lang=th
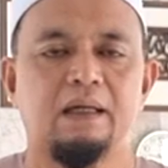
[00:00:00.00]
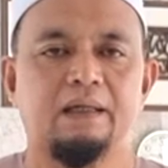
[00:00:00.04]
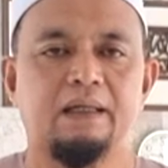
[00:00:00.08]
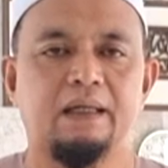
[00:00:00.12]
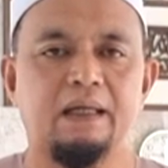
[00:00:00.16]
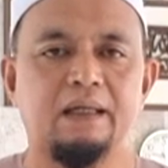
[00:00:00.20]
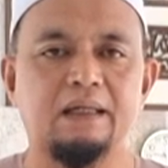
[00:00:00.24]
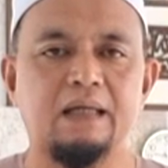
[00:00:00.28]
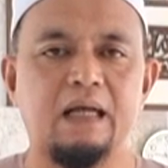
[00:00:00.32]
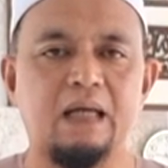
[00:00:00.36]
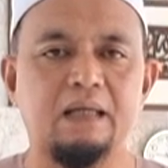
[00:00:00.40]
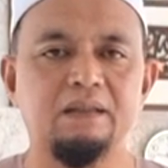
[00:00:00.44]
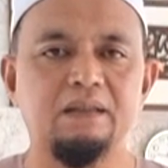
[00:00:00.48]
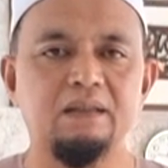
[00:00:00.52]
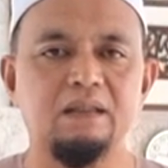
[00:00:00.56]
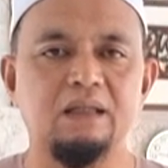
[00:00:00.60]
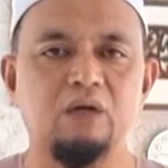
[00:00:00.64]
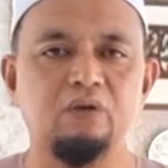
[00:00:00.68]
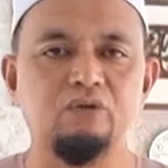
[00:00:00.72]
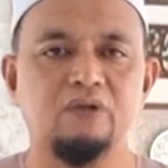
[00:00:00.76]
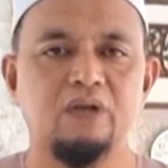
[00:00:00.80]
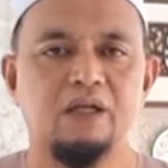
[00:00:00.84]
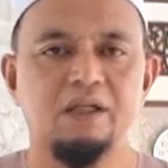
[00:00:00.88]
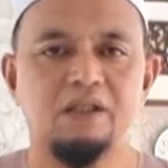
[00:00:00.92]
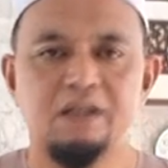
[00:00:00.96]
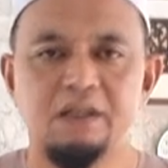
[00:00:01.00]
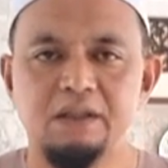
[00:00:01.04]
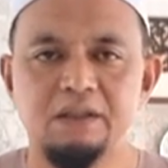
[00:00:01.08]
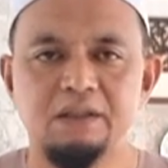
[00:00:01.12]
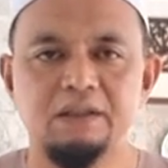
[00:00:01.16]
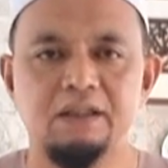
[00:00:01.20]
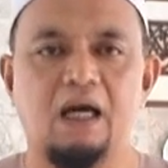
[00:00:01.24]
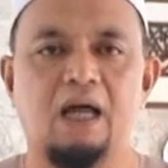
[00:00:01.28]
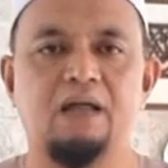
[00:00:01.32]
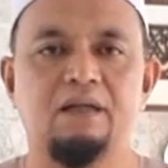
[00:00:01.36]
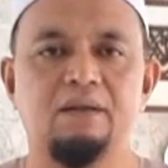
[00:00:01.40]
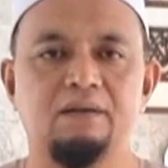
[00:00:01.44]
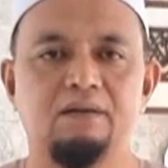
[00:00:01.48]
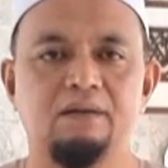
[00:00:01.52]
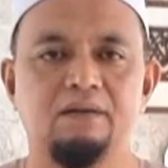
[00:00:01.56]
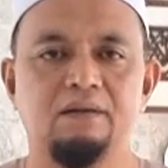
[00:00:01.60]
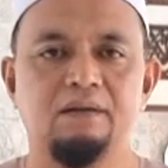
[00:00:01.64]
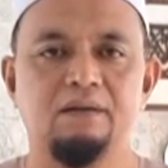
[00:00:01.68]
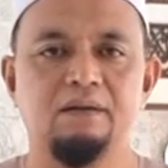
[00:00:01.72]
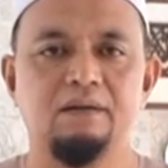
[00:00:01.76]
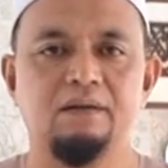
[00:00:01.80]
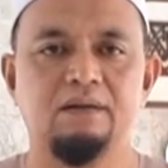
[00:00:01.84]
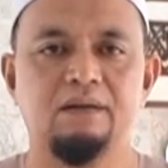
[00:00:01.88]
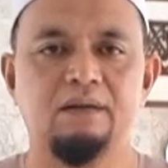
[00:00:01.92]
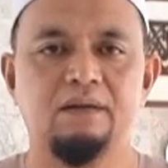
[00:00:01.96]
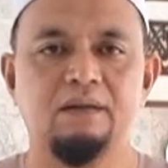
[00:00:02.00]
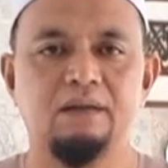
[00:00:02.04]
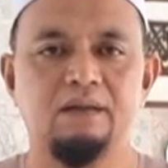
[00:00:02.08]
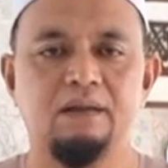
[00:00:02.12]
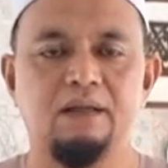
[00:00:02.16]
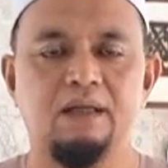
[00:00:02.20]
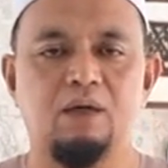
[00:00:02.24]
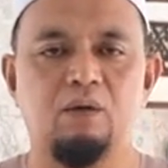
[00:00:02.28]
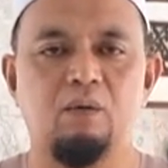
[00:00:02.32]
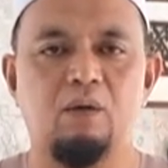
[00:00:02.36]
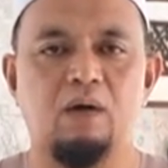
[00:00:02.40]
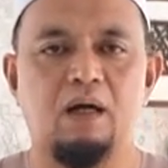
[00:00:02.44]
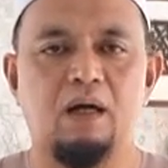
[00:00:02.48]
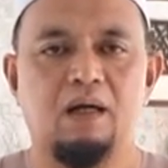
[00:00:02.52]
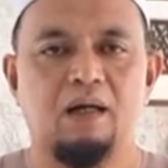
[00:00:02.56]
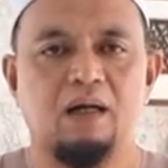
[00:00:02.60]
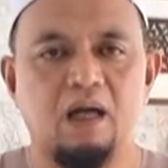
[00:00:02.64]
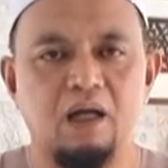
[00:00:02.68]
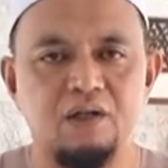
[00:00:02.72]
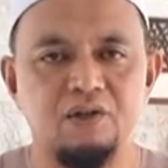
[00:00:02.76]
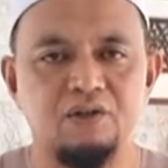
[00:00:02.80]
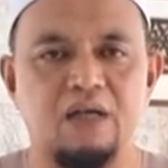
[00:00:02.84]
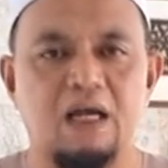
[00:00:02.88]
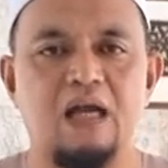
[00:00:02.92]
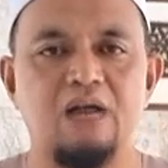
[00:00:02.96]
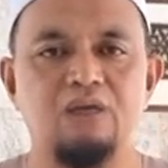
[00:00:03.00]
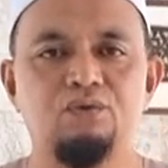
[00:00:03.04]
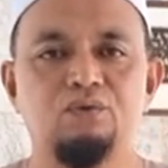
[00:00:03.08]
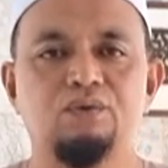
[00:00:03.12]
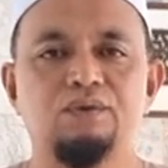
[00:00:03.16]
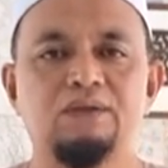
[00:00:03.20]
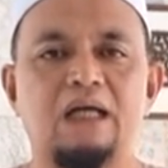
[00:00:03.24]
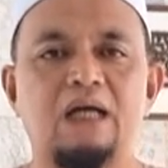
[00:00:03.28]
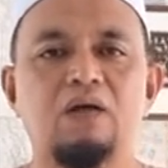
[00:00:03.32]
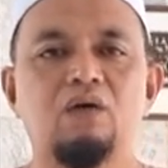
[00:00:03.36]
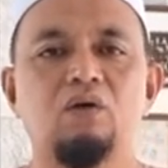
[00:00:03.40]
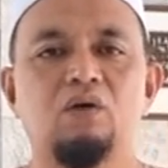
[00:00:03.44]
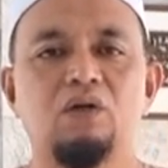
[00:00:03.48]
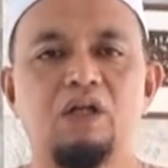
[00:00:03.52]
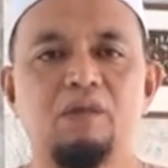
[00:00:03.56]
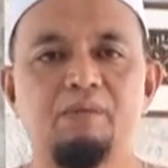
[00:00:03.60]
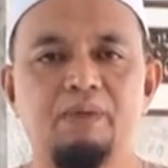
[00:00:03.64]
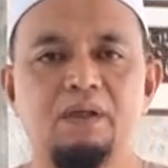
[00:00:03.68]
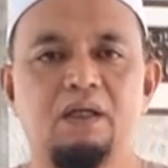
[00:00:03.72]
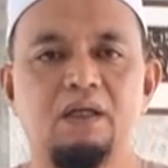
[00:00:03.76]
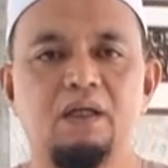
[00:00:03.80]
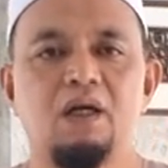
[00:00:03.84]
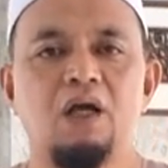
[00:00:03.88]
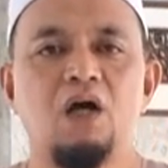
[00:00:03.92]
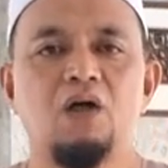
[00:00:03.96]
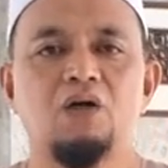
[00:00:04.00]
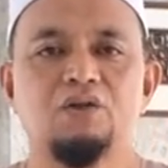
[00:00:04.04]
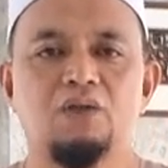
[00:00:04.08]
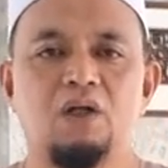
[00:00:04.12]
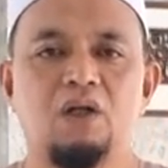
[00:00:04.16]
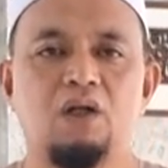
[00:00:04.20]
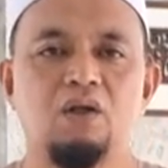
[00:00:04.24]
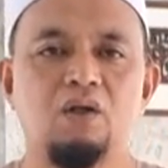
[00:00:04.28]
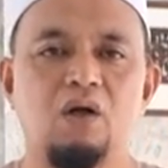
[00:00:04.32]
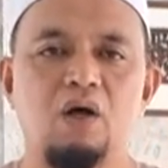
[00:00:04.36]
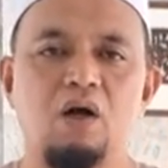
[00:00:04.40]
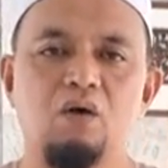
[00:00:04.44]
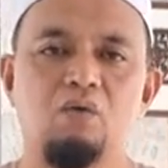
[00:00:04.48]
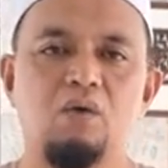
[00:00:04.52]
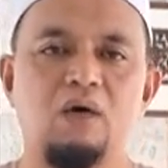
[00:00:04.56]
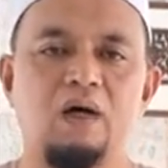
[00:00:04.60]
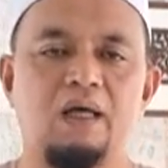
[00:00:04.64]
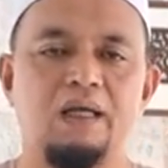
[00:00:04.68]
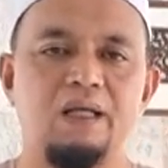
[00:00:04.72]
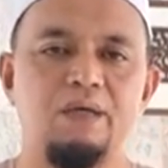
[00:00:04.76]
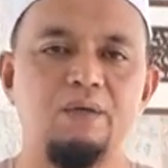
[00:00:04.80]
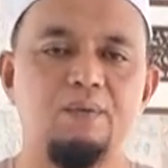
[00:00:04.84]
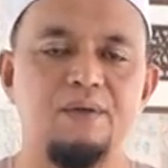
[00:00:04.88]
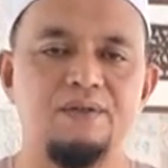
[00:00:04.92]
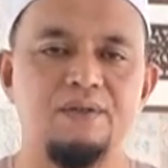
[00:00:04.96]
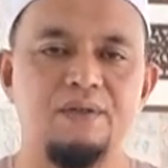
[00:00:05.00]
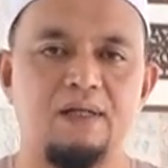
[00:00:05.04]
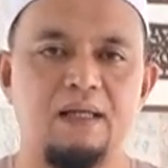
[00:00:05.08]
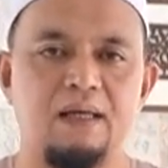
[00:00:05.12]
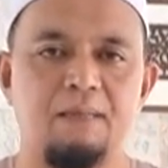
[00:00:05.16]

ในการที่เราจะยืนหยัด เรียกว่ารักษาสุนนะของนบีสุลตาลฮ์าะลิวะส